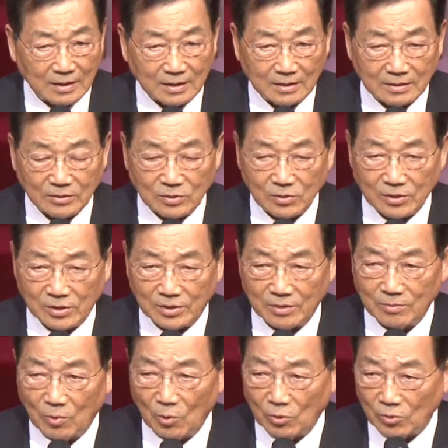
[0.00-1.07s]
그 소식을
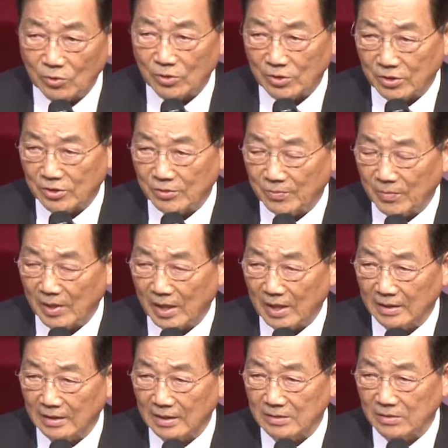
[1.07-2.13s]
모르고 있었습니다.
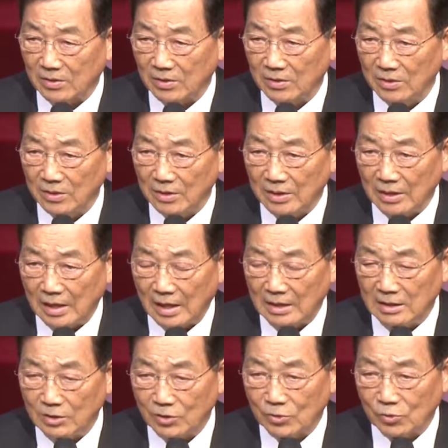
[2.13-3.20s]
그래서
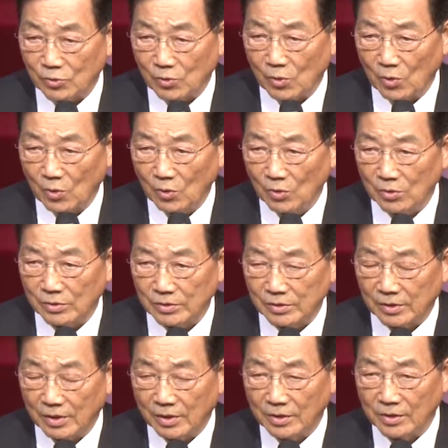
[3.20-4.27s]
알려주고
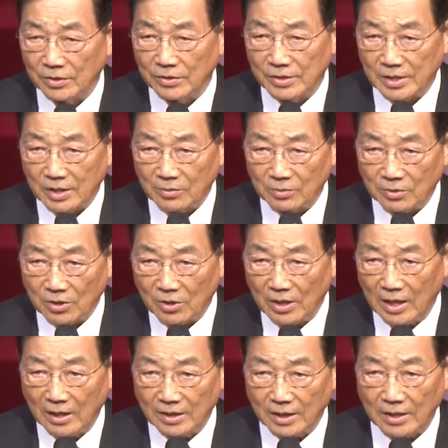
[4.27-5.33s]
네, 현지하고
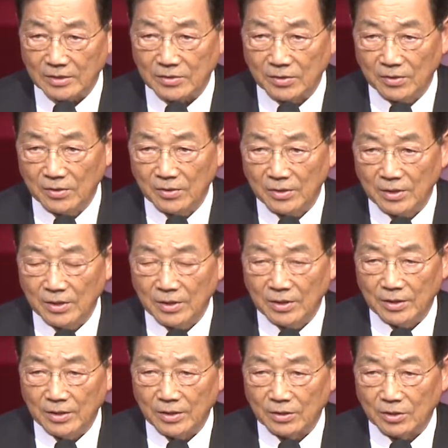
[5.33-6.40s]
연락을 해서
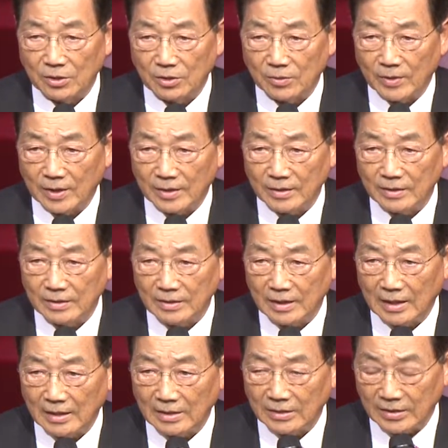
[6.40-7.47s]
결과를
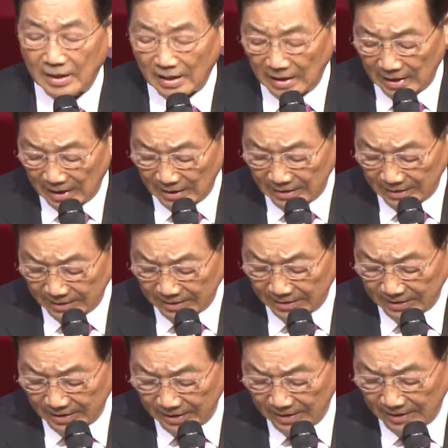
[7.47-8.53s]
알려달라 이제
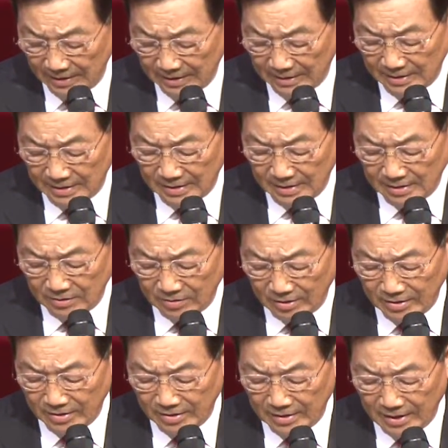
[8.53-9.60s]
그렇게
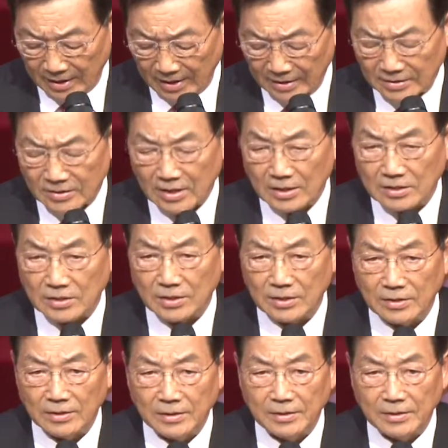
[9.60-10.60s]
됐는데 사실